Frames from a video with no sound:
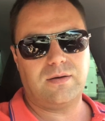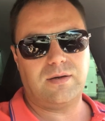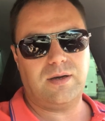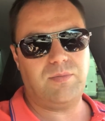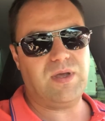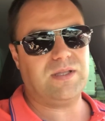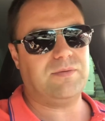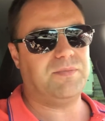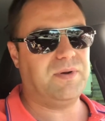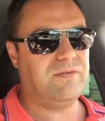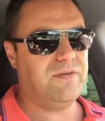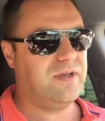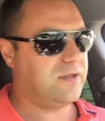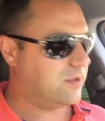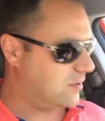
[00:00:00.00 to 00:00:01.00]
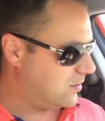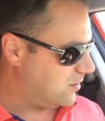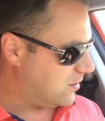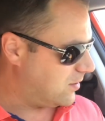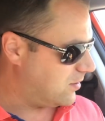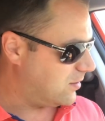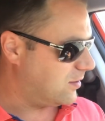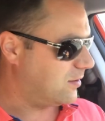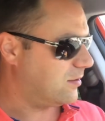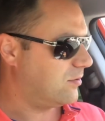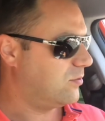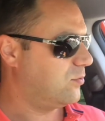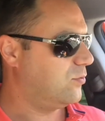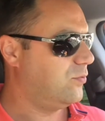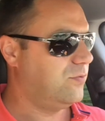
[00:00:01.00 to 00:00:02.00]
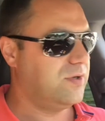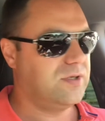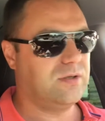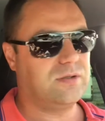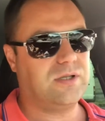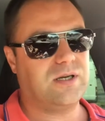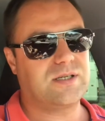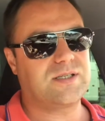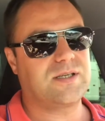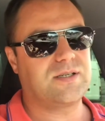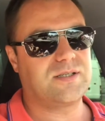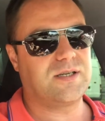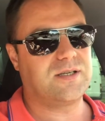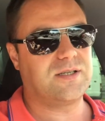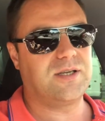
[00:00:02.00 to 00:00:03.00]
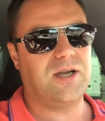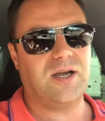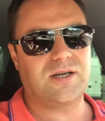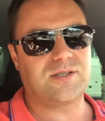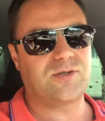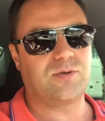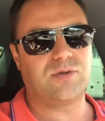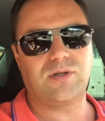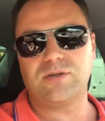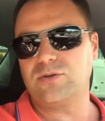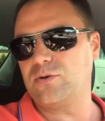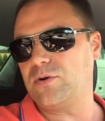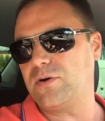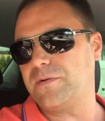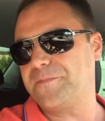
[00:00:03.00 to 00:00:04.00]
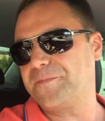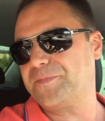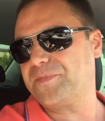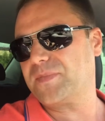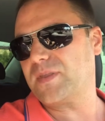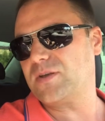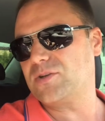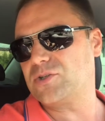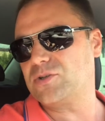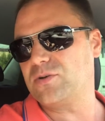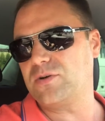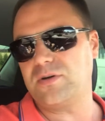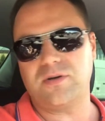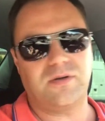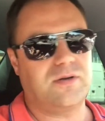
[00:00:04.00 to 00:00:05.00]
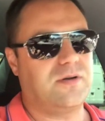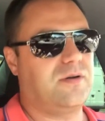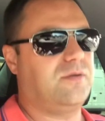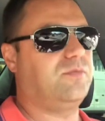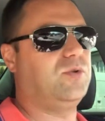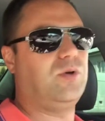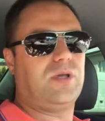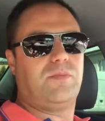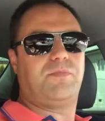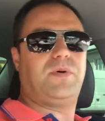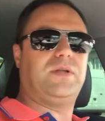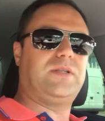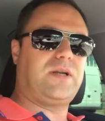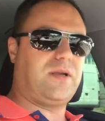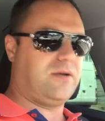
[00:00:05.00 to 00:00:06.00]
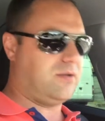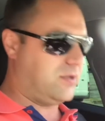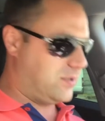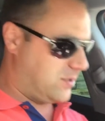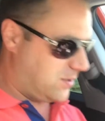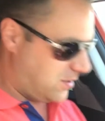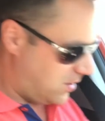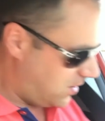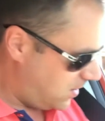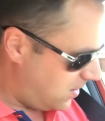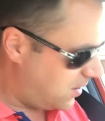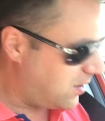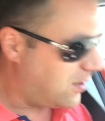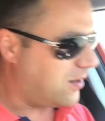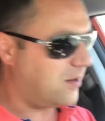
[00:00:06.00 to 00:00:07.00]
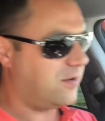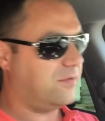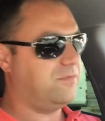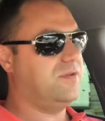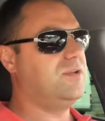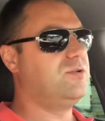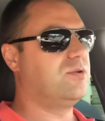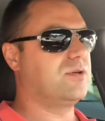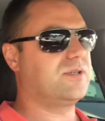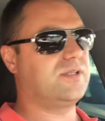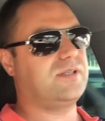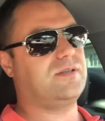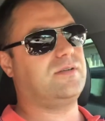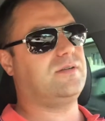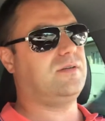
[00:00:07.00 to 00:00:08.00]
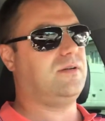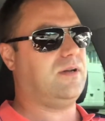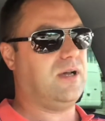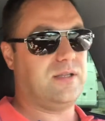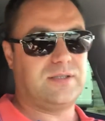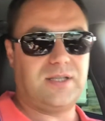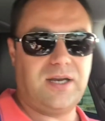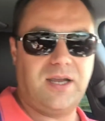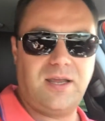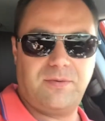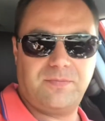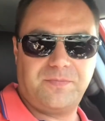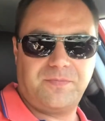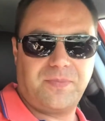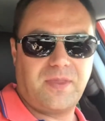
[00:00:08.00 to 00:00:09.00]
Ребята, привет! А, увидел, так сказать, реакцию на то, что а, многим понравилось а, видео с Андреем.